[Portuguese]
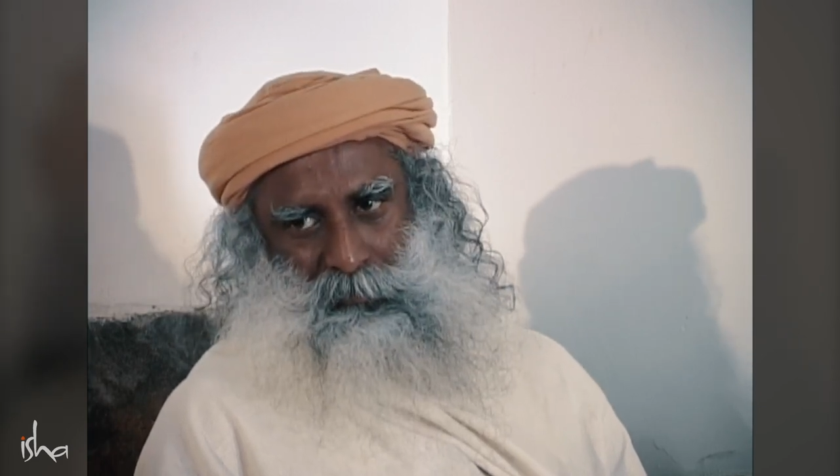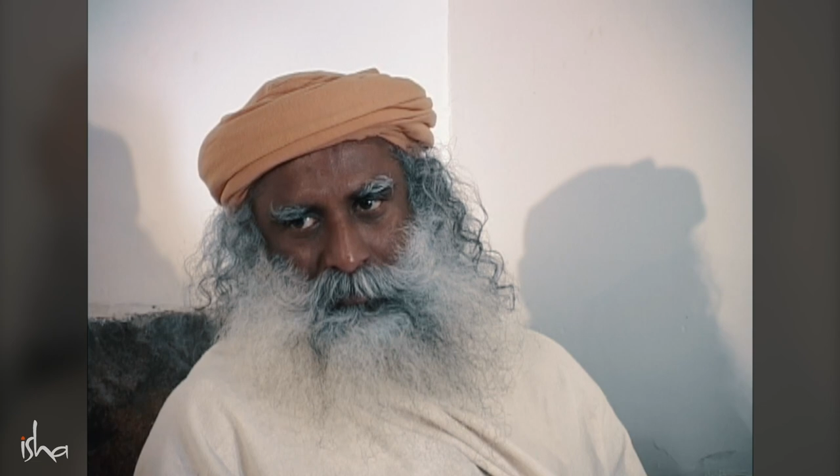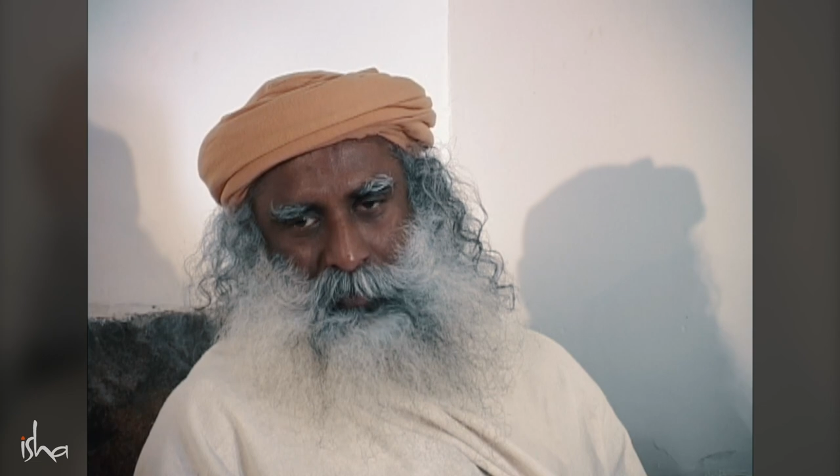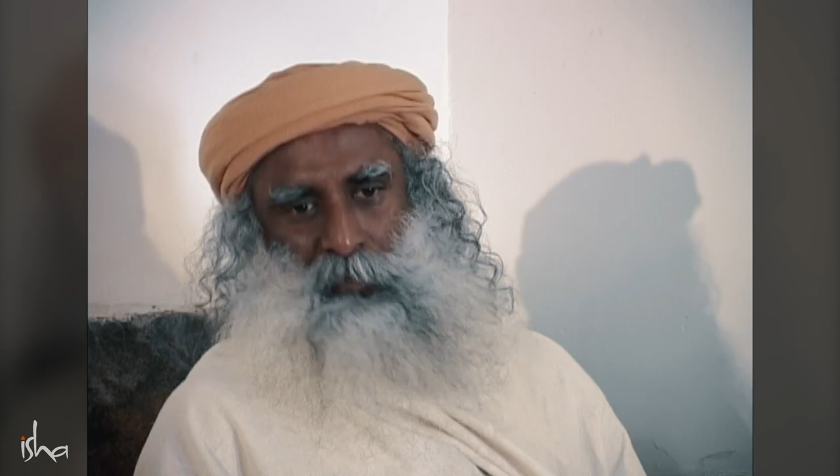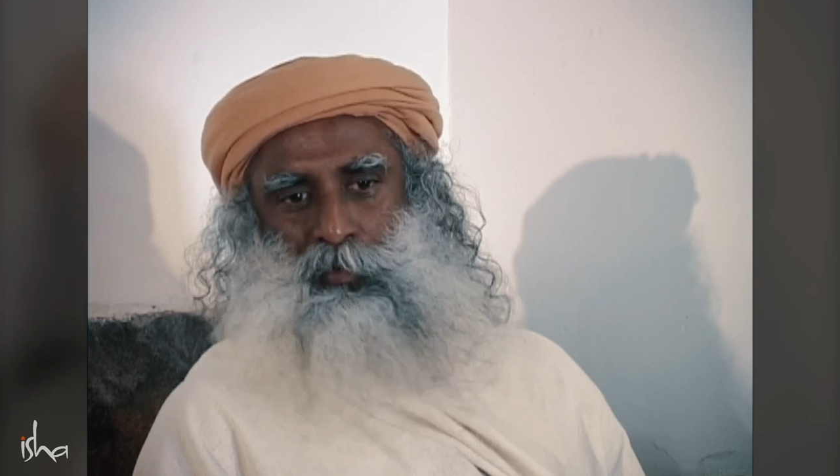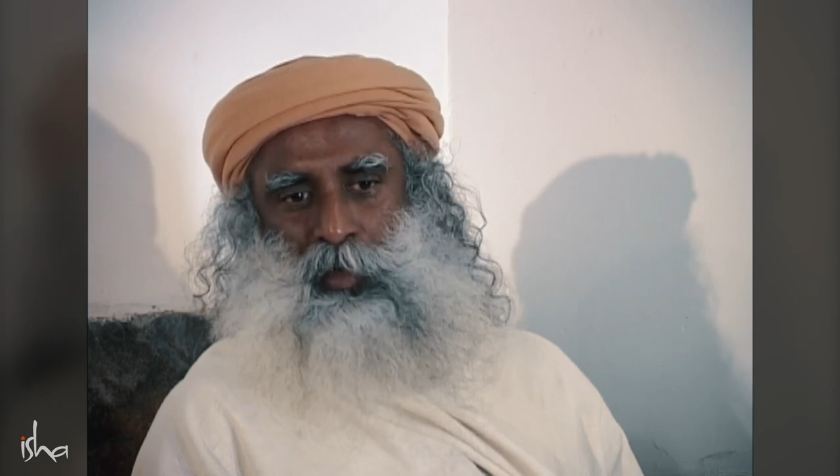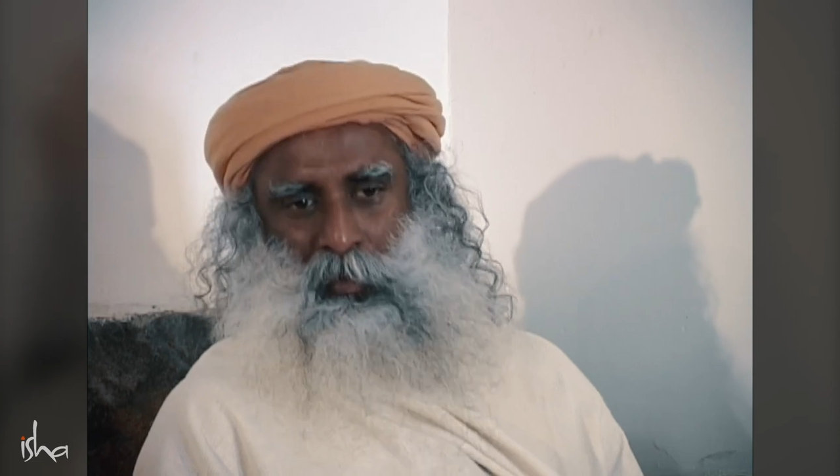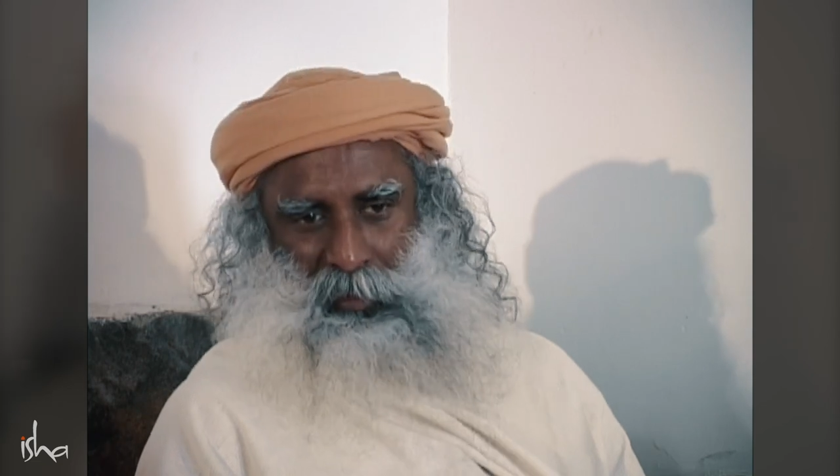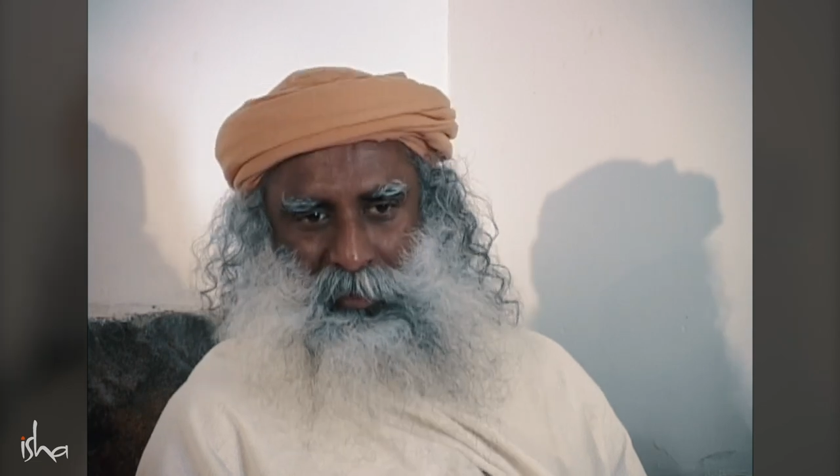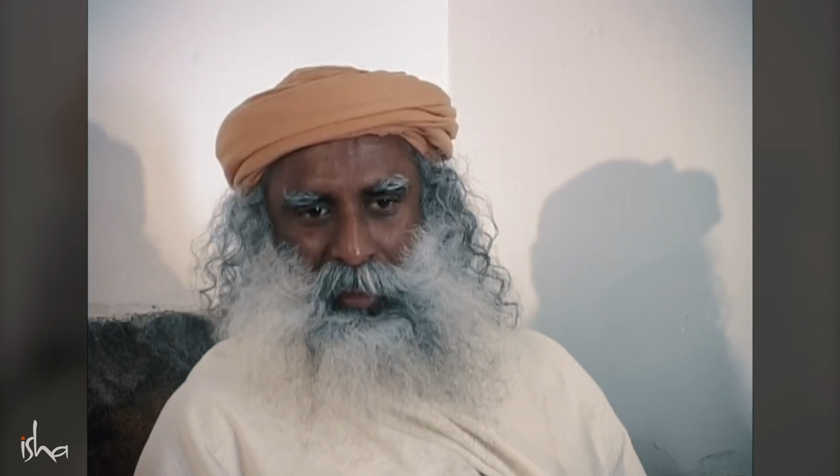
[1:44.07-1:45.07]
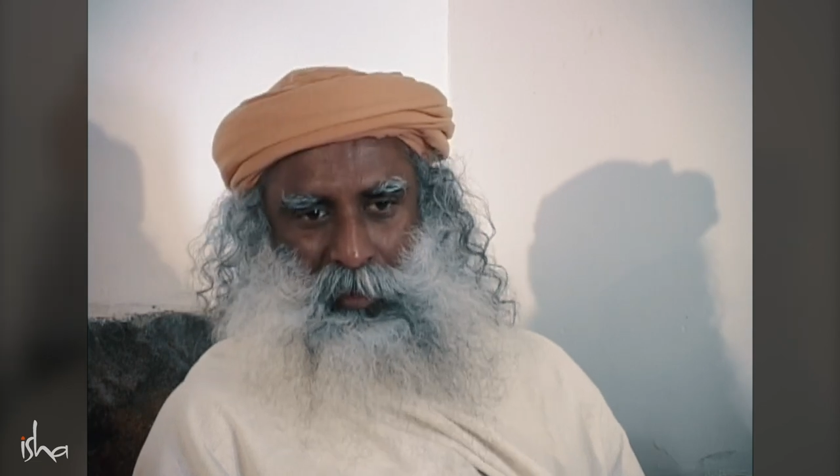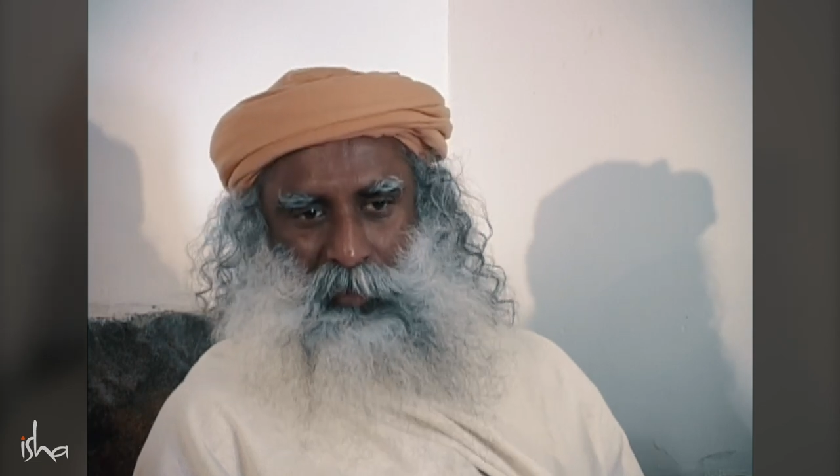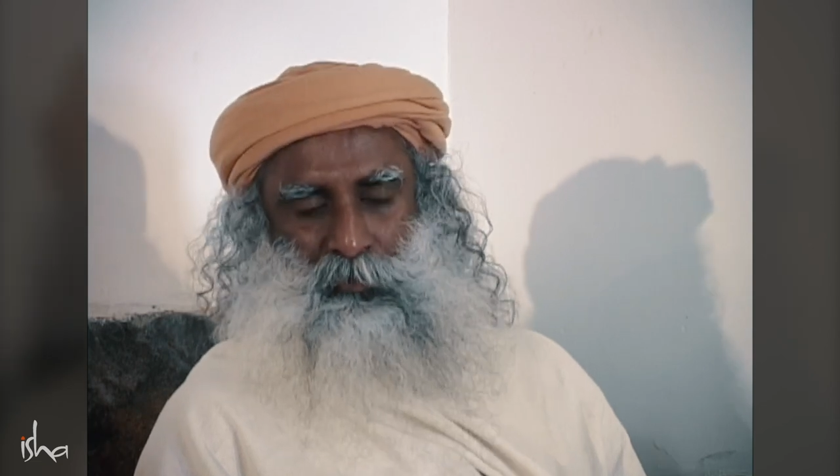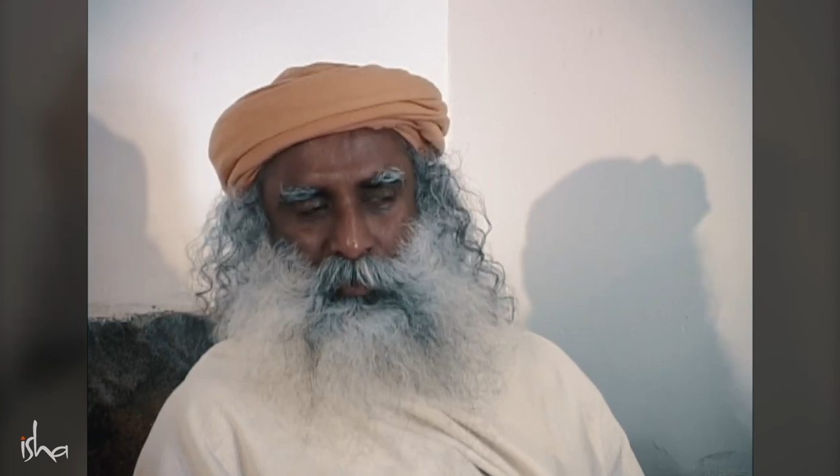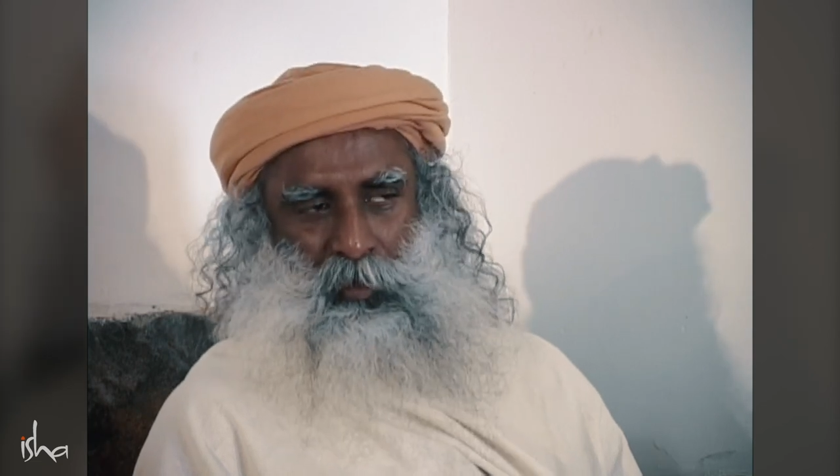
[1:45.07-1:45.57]
Se você quer
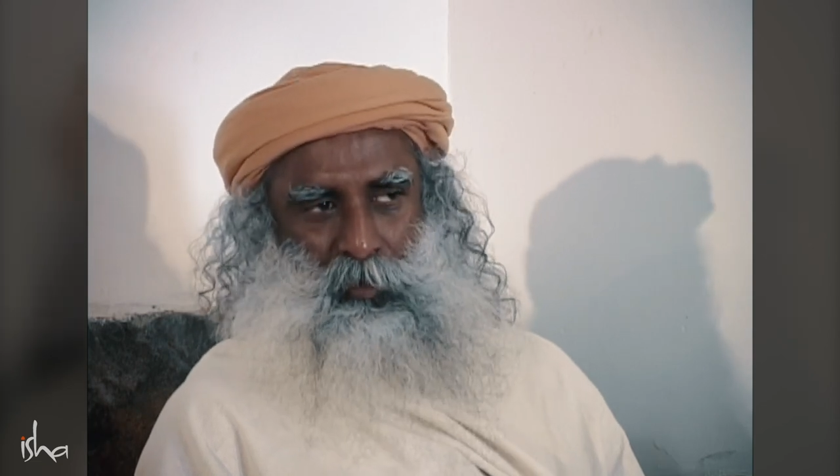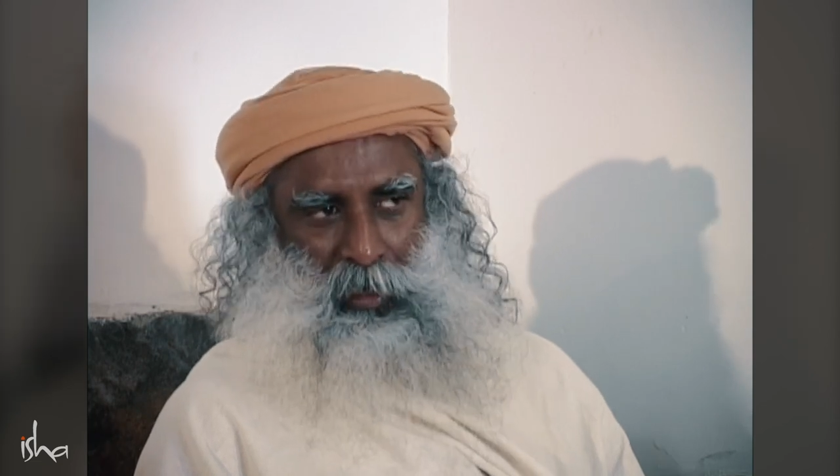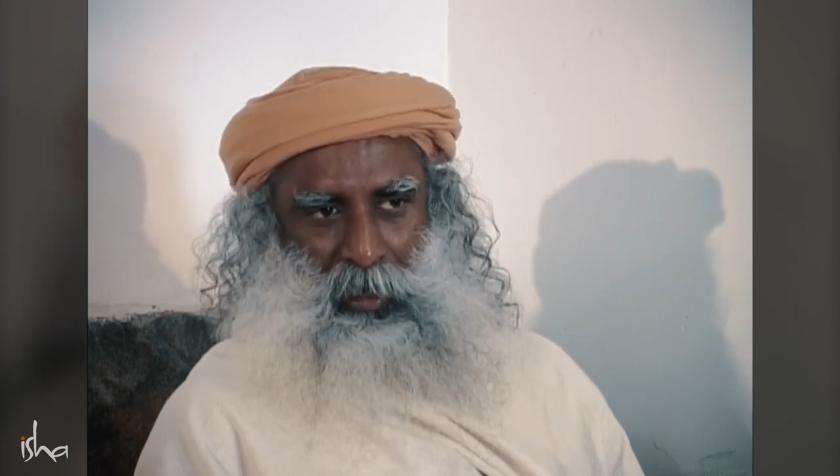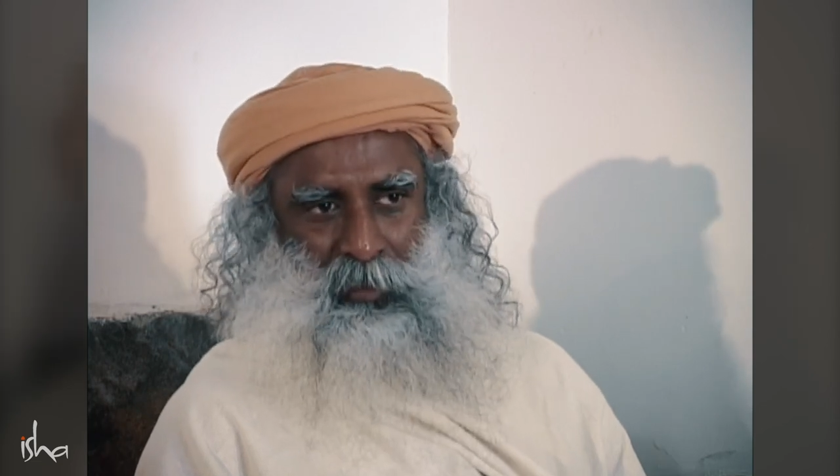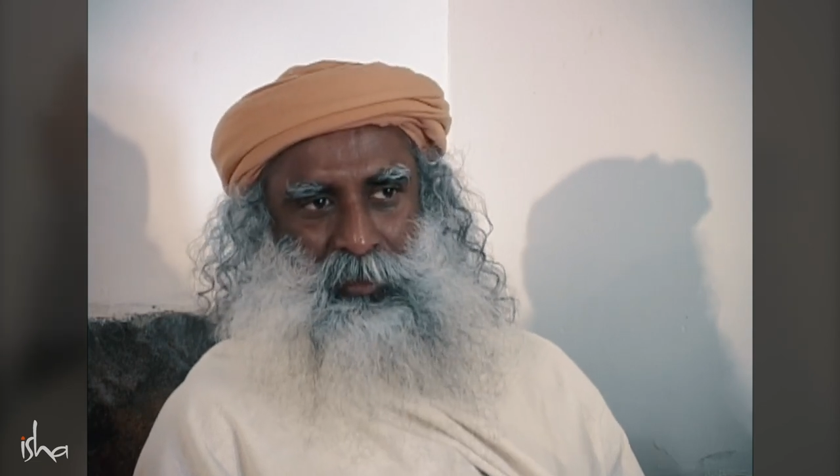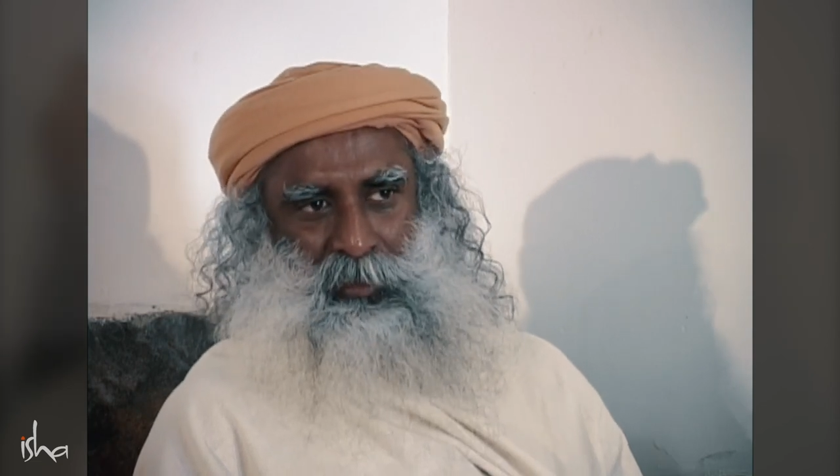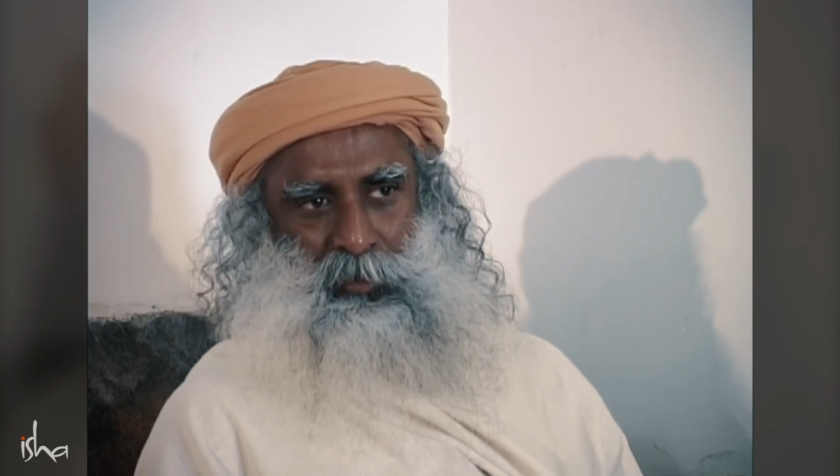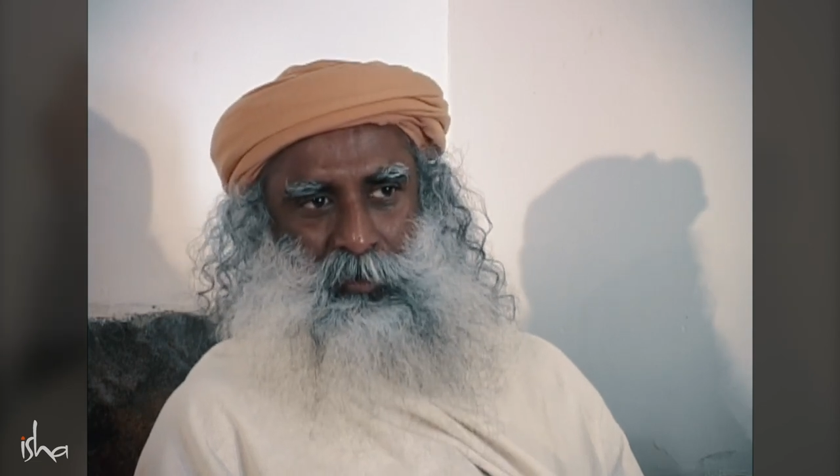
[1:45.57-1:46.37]
agir em sua vida,